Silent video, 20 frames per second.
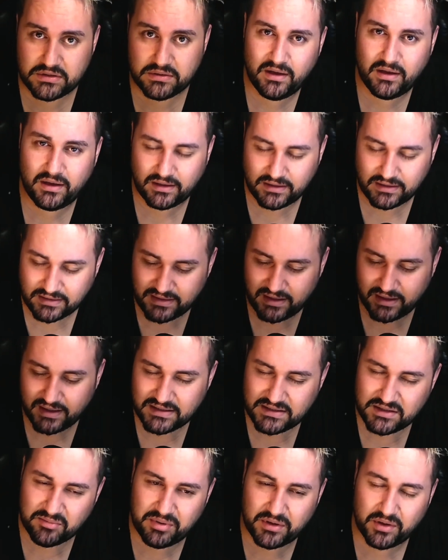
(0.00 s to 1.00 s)
Ele
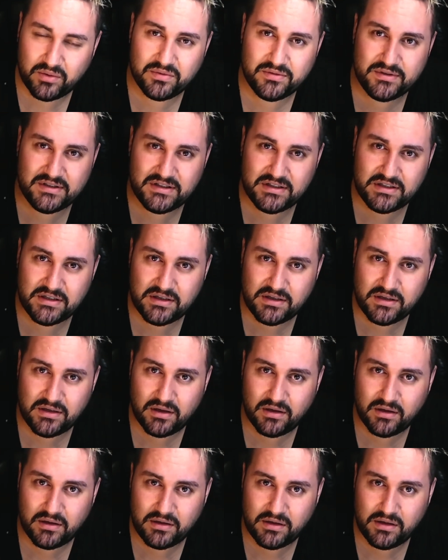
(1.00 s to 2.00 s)
desce para a cozinha
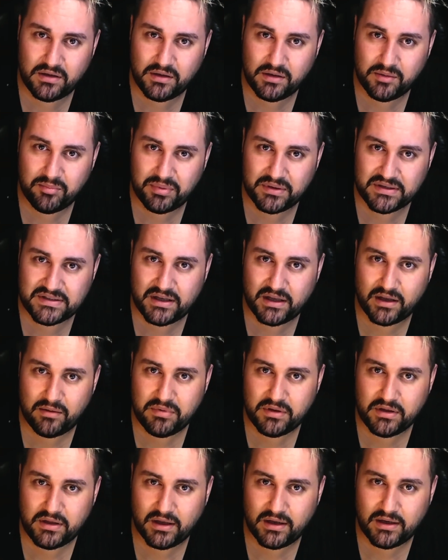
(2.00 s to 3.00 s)
e percebe
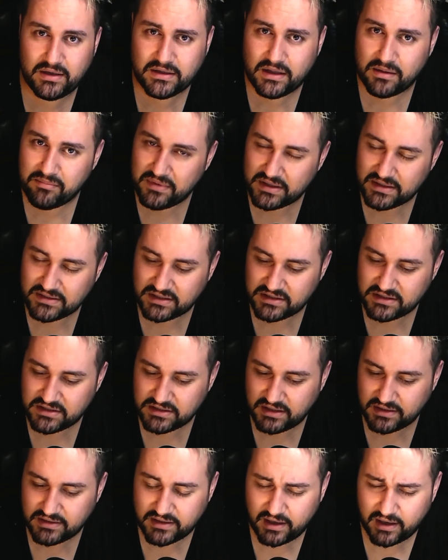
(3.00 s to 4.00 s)
que ali na mesa de
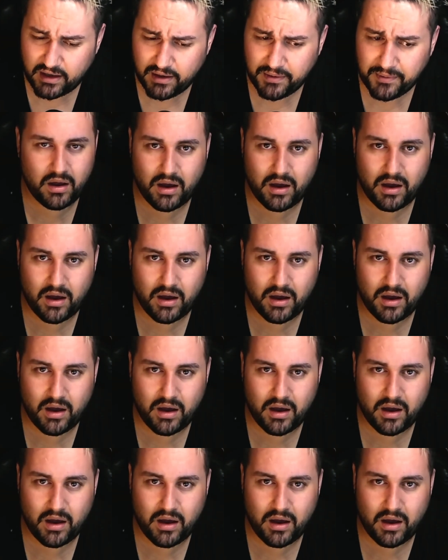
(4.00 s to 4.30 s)
jantar